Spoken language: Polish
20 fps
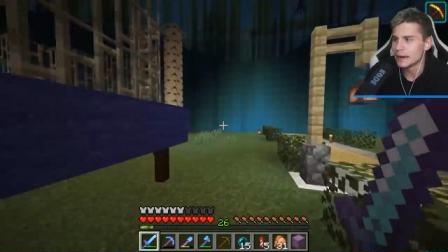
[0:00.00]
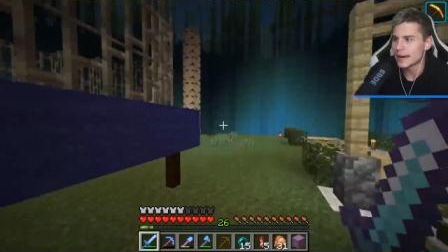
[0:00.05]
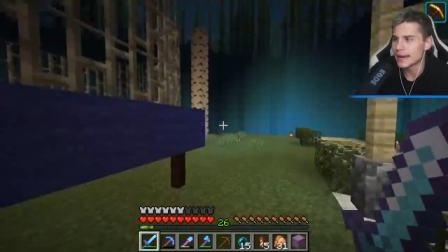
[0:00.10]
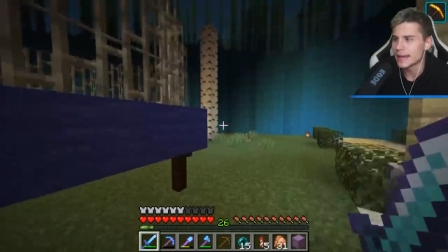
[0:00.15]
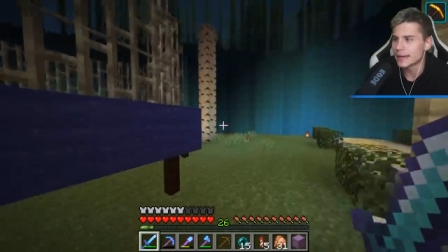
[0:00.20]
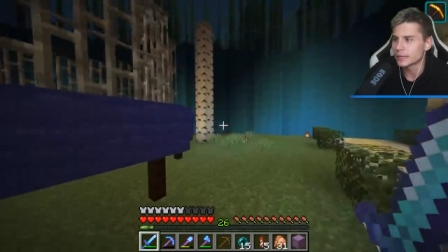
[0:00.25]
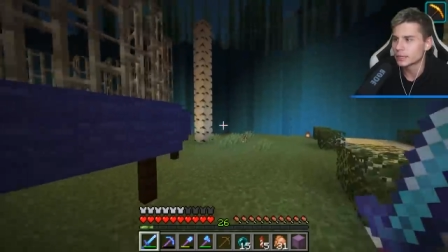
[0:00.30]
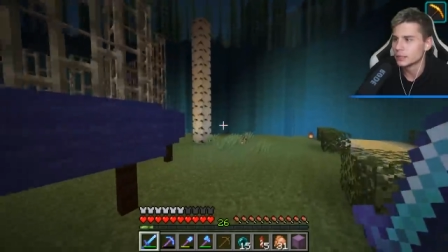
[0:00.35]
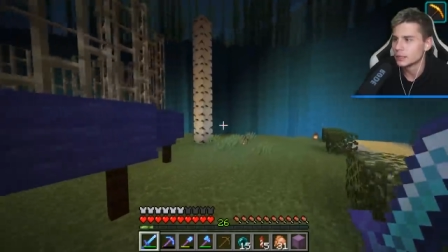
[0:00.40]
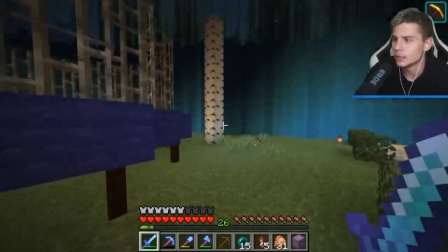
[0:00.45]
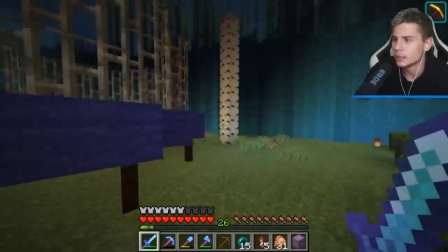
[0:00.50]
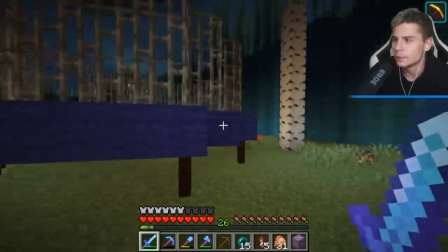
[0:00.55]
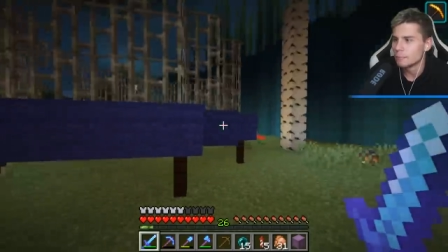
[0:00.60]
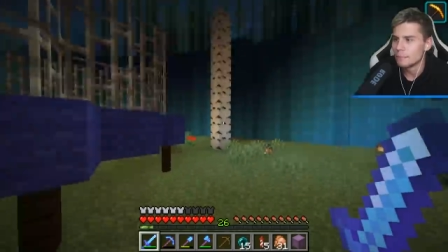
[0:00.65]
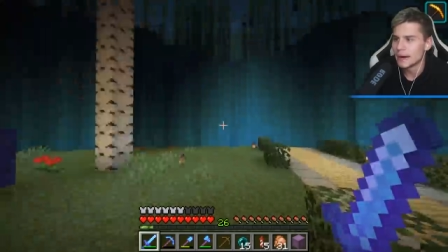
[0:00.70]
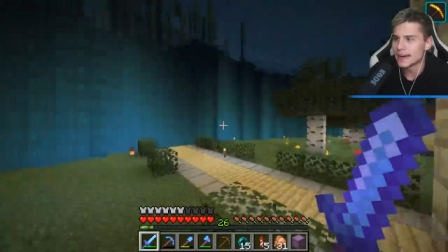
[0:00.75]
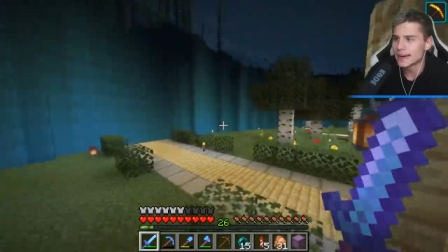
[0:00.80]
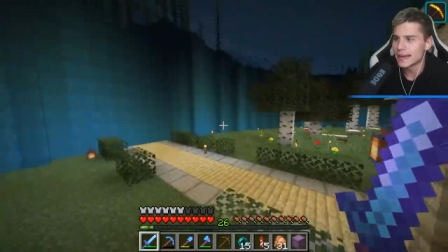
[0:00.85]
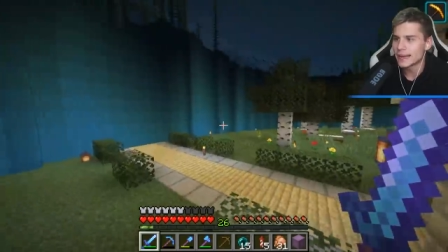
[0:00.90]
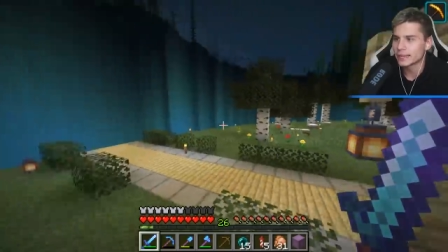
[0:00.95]
Marek!
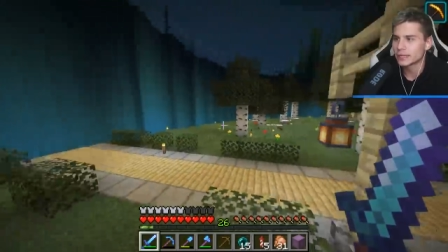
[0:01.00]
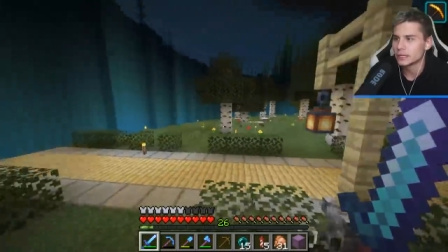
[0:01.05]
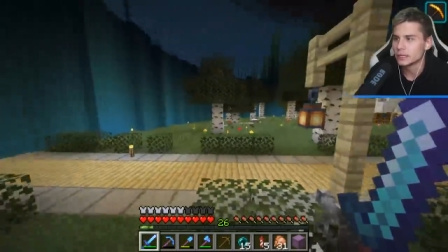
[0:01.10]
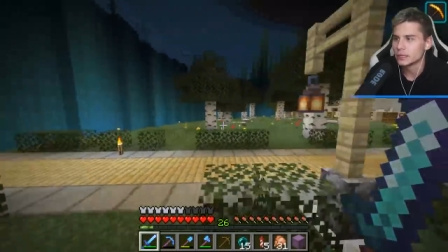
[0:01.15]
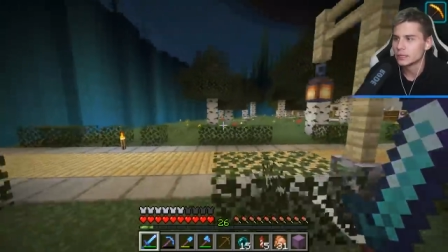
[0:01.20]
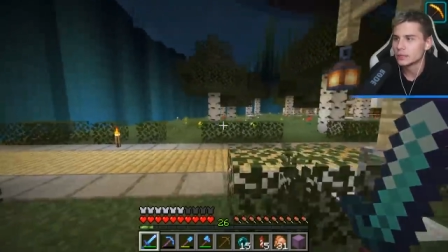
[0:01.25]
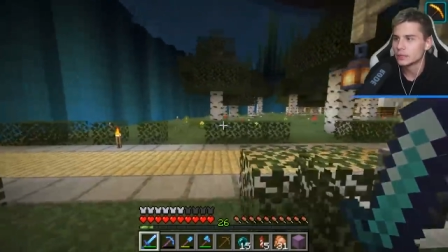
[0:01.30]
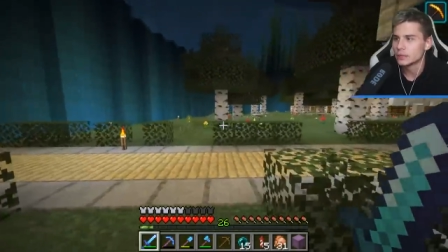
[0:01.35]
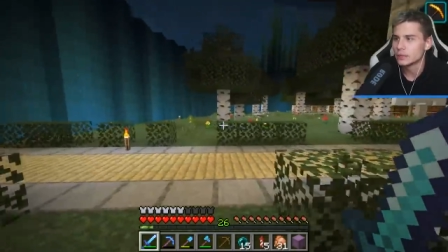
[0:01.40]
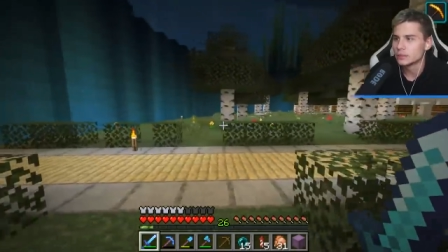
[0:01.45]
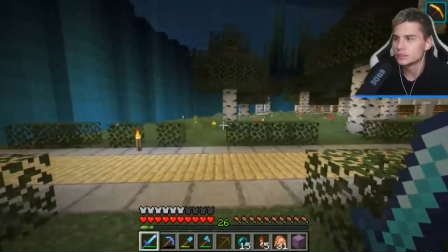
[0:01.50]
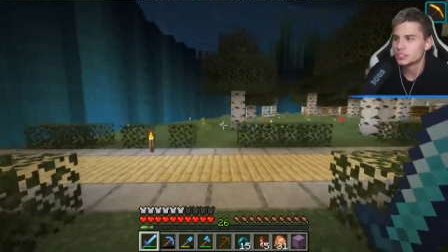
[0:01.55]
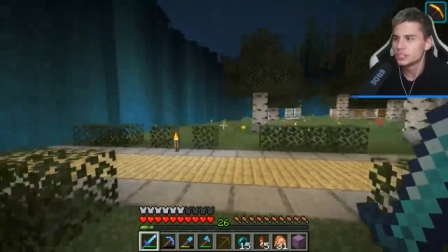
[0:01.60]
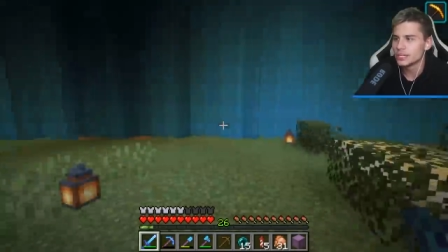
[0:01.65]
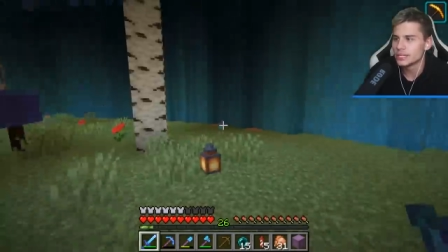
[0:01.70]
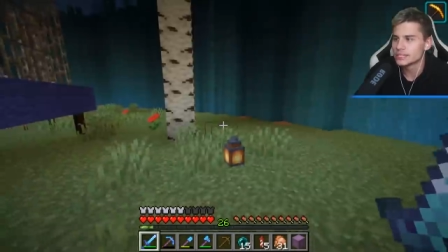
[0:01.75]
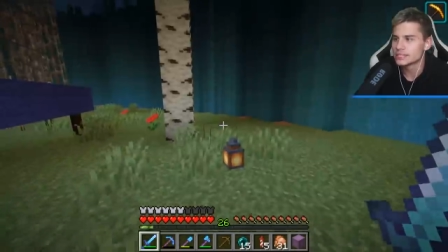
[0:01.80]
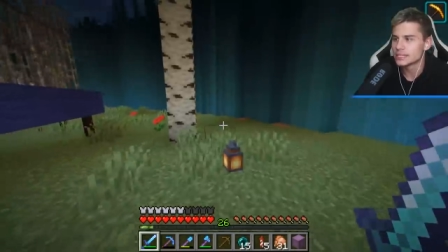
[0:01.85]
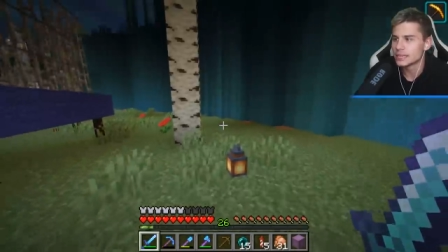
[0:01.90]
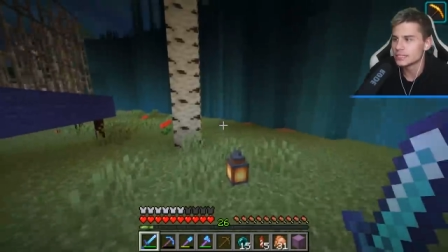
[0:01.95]
Marek! Gdzie
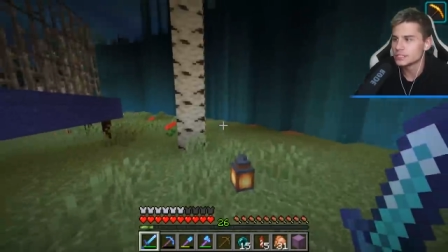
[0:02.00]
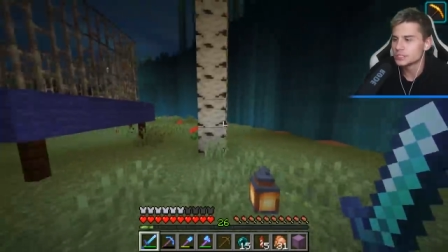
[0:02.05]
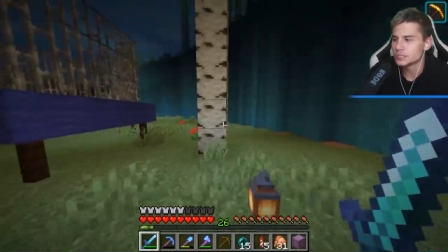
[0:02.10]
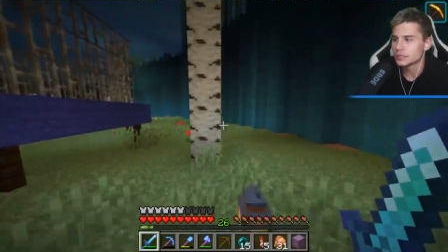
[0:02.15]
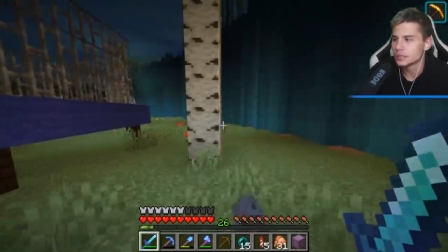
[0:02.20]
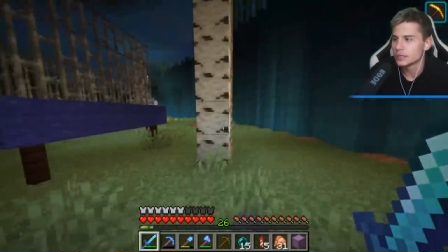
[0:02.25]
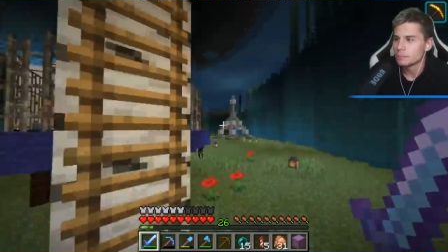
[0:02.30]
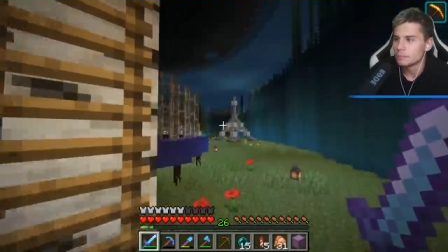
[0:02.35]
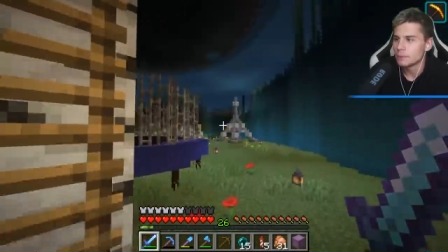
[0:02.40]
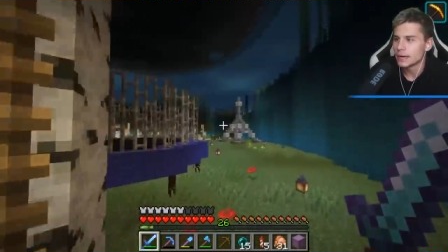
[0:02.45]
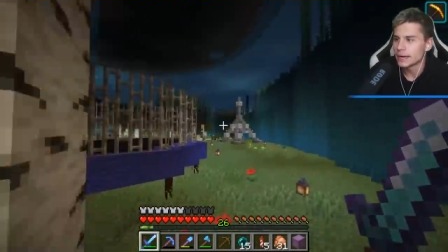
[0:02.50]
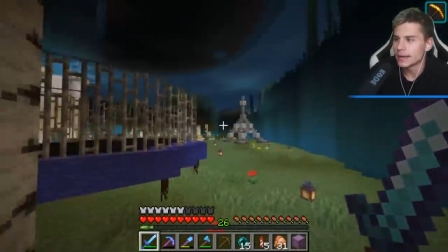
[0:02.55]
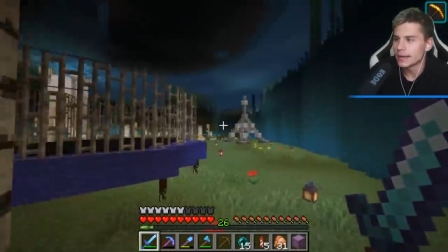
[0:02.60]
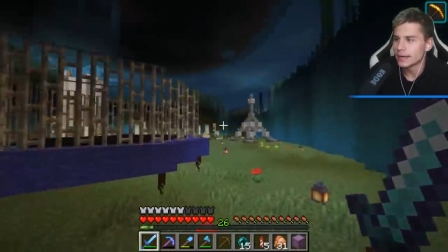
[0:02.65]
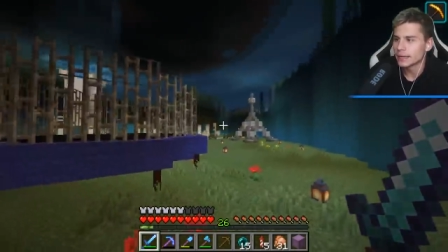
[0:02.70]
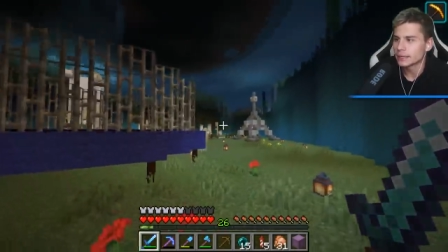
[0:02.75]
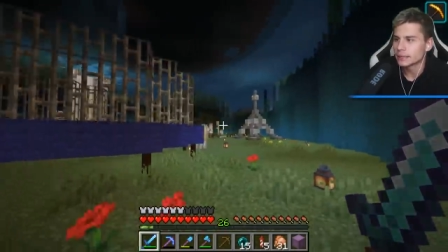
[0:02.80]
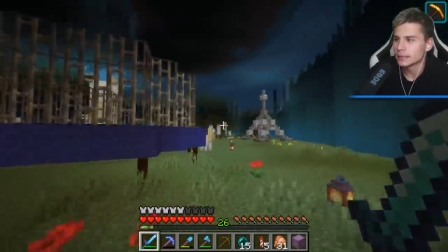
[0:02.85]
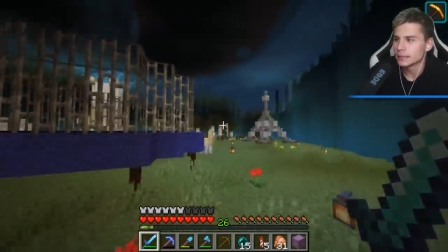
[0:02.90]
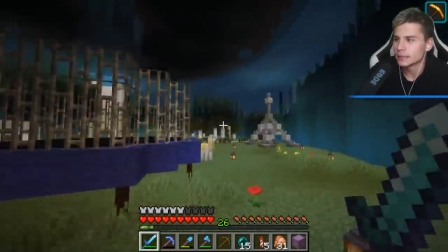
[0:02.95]
jesteś?
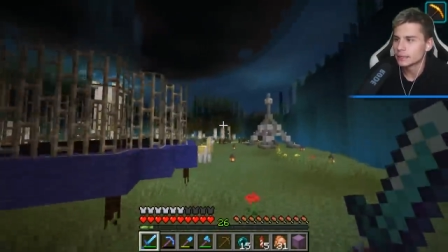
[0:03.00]
Marek!